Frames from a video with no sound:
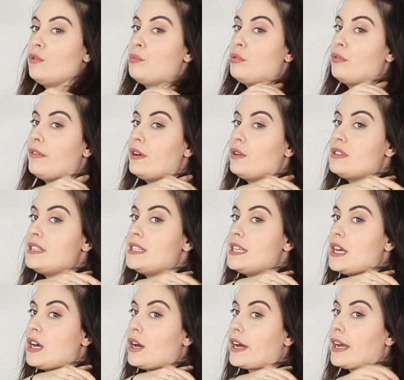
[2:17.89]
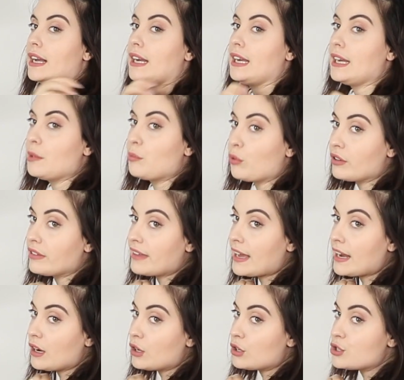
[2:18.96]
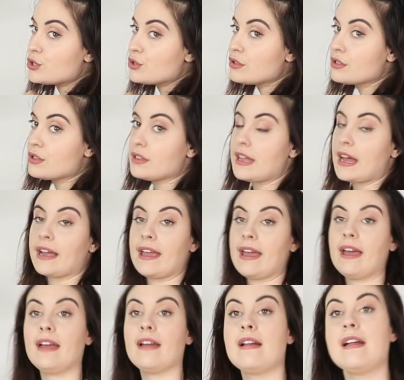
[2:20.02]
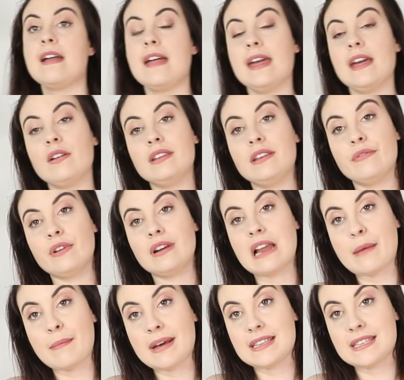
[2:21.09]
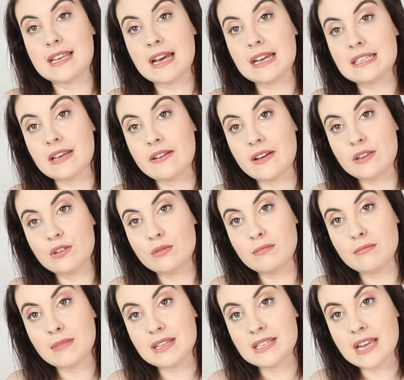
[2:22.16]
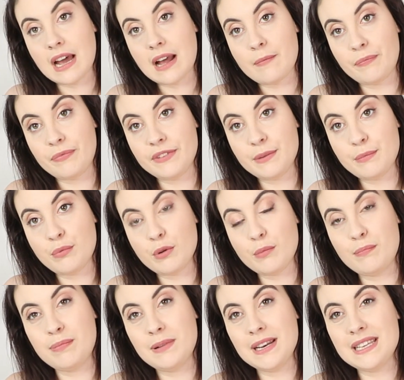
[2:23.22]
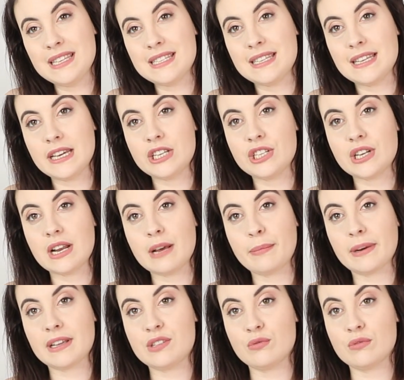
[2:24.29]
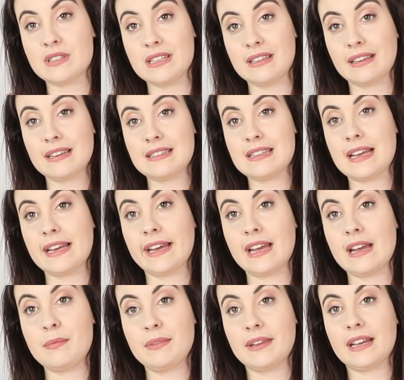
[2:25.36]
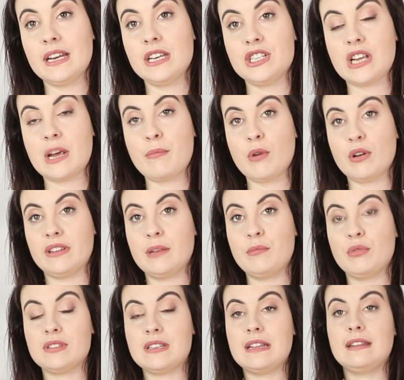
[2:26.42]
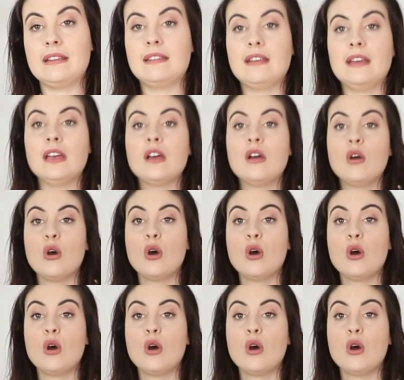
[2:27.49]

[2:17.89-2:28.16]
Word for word: Vous pouvez aussi euh, régler les bretelles juste derrière. Et au niveau de la matière, ça va être une matière un petit peu plissée, j'ai l'impression. C'est très agréable, très léger à porter pour cet été.